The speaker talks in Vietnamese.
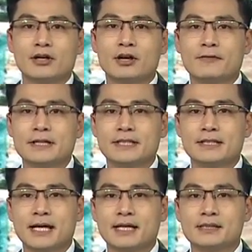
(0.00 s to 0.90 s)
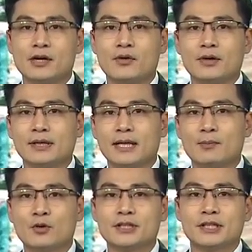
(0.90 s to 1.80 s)
coi phát triển nhà ở xã hội
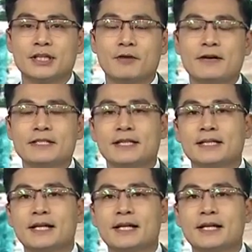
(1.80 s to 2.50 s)
là một chỉ tiêu phát triển